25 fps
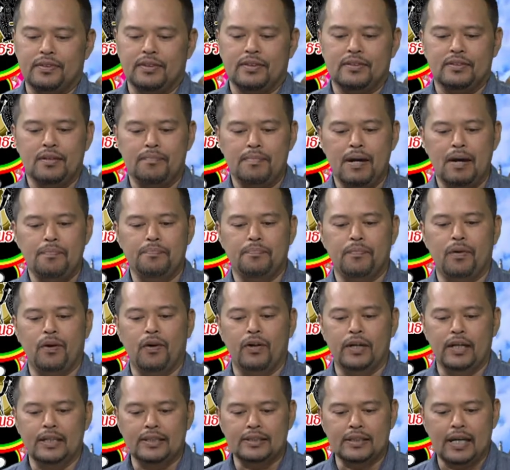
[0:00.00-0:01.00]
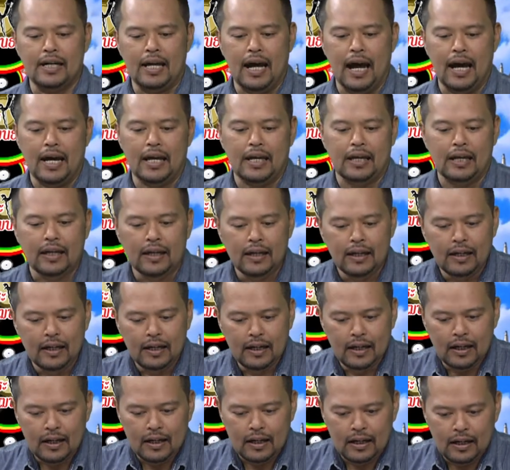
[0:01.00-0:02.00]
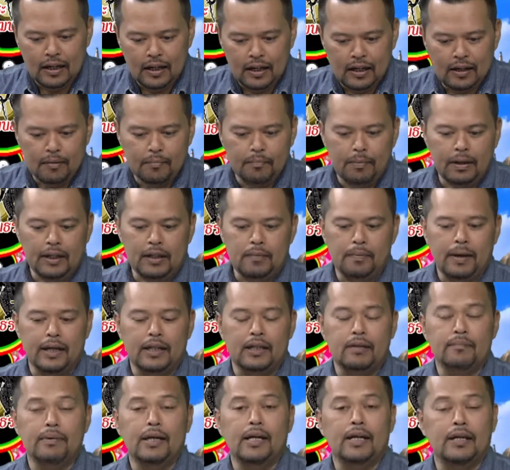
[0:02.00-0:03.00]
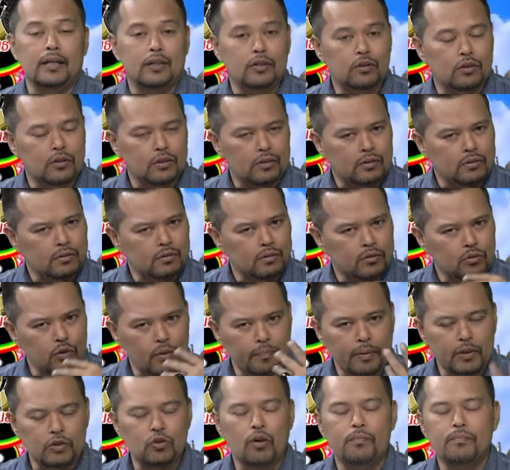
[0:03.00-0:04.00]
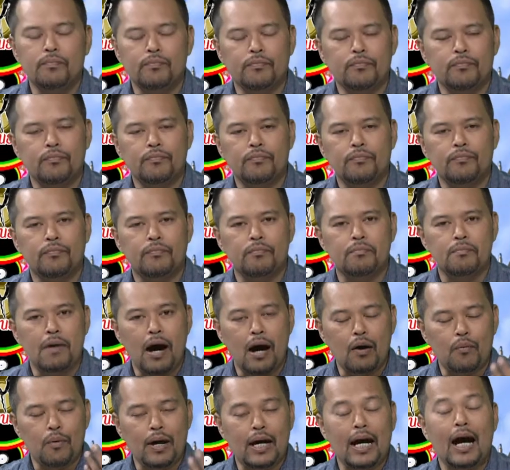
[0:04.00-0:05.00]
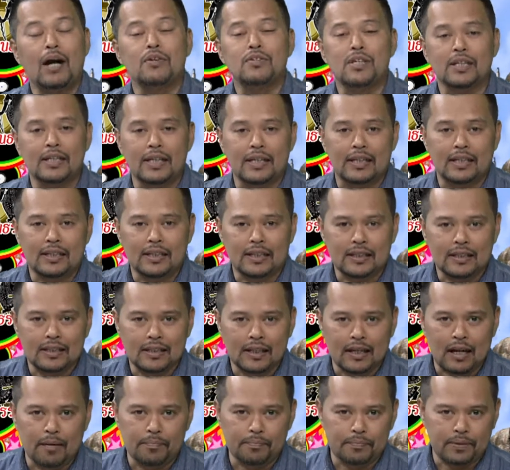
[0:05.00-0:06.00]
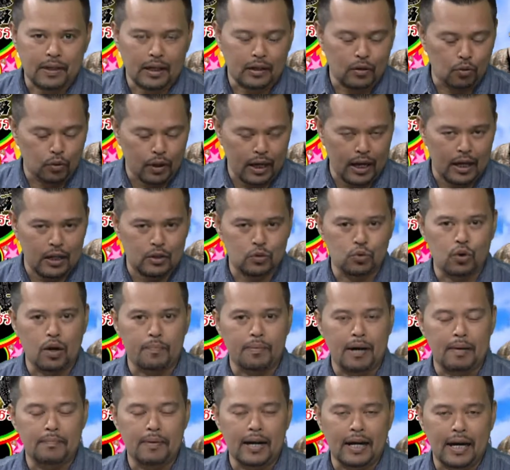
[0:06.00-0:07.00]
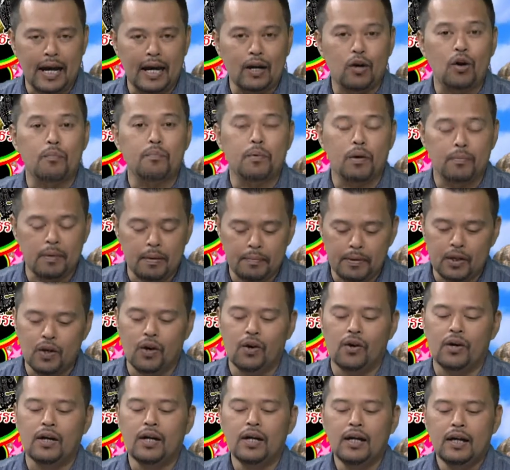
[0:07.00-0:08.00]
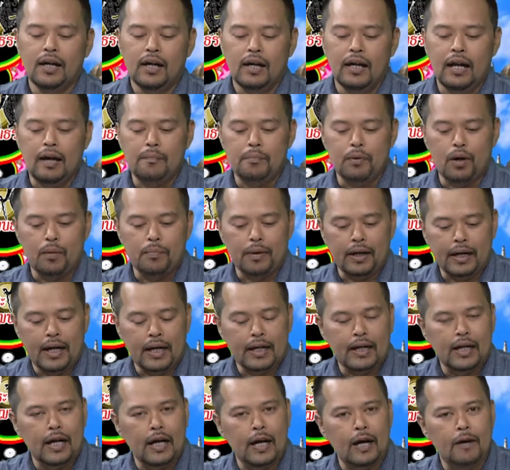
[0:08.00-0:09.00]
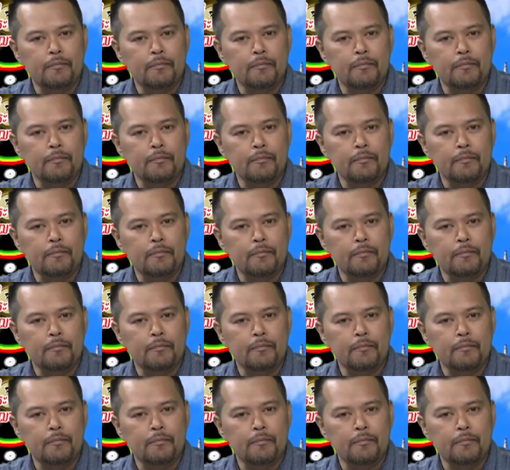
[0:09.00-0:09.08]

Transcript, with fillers: สำหรับคอร์เดสตานายผลิตภัณฑ์ที่มีส่วนผสม มากกว่า9ชนิดนะครับจะดูแลสุขภาพร่างกายของพ่อแม่พี่น้องและพร้อมกันนั้นก็